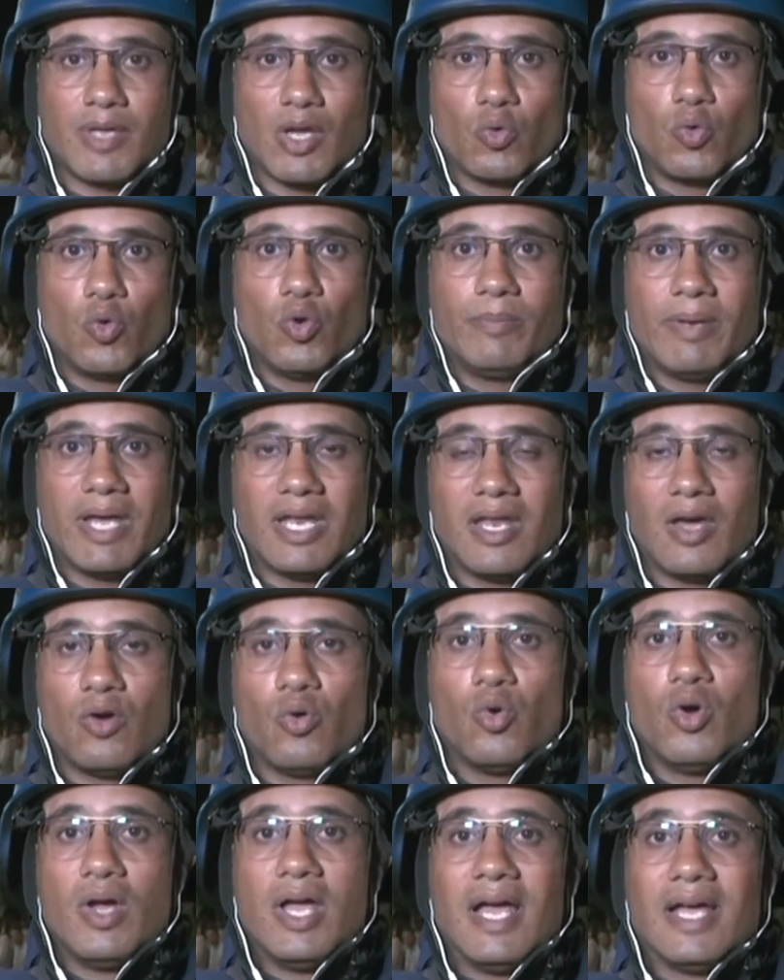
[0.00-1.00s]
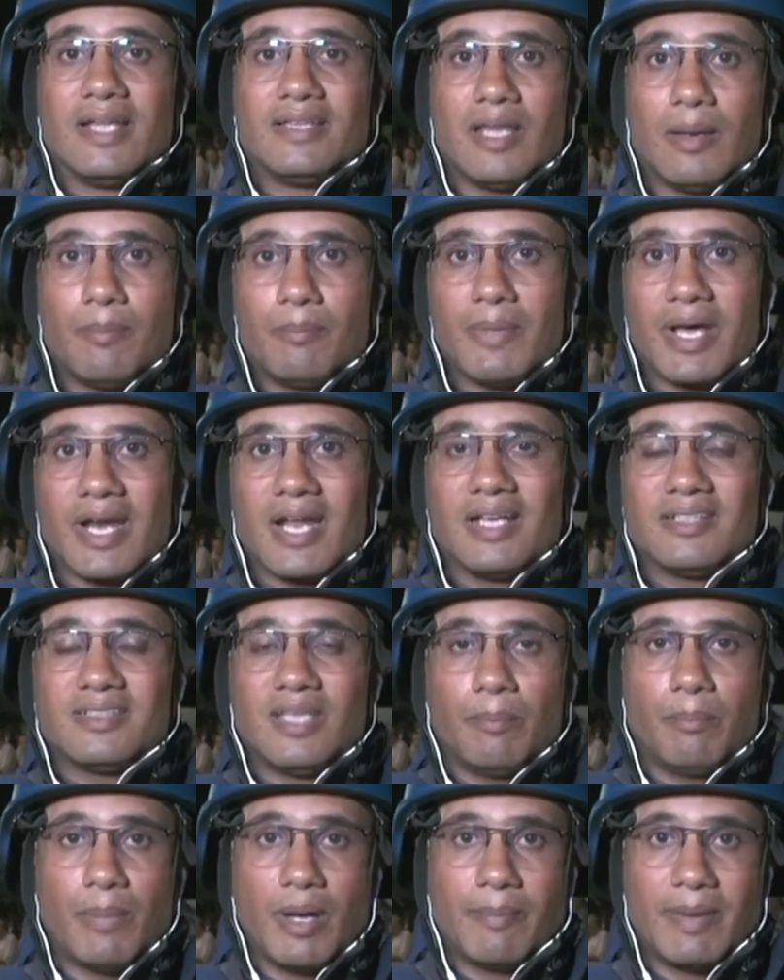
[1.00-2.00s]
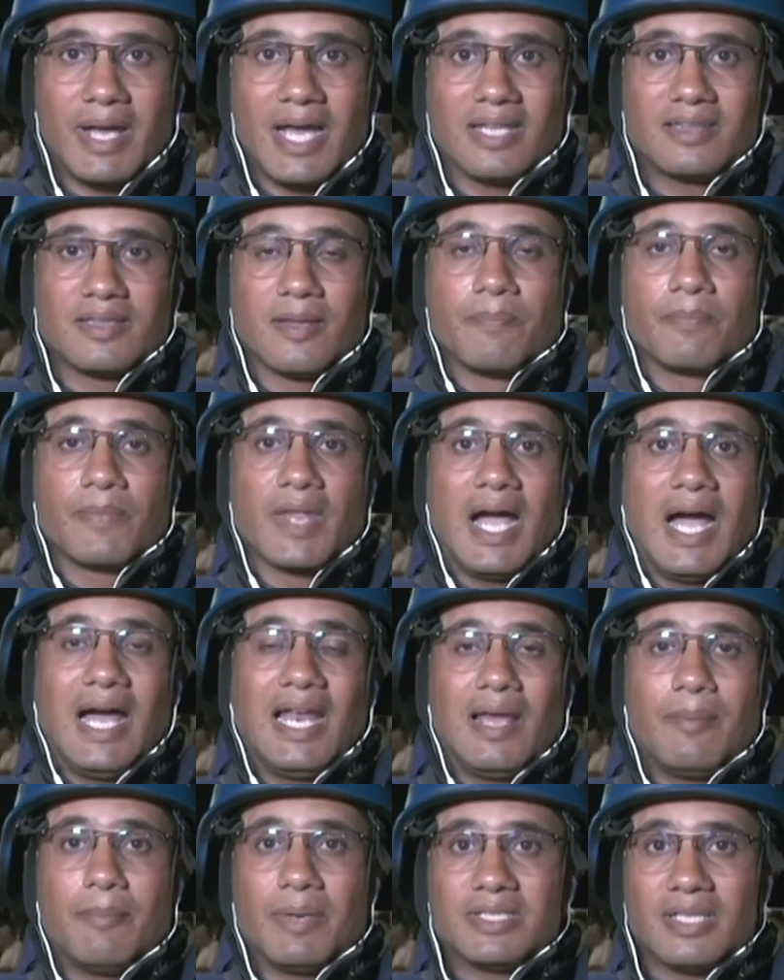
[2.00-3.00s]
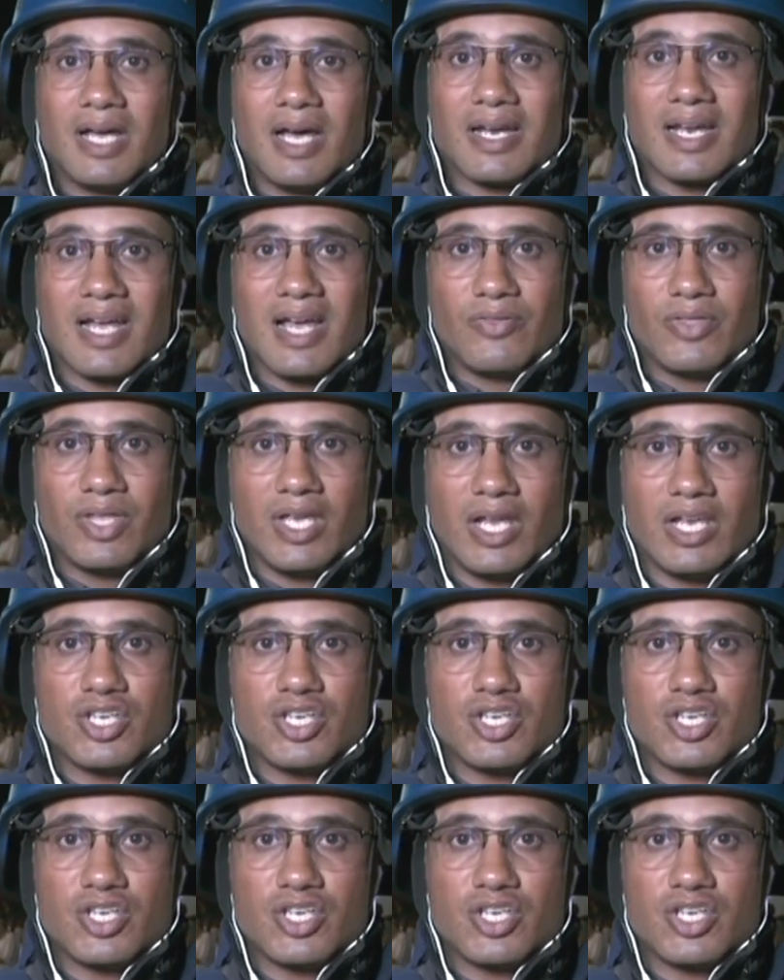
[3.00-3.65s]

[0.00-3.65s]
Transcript: يقول بأنه دمر دبابات على مدار هذه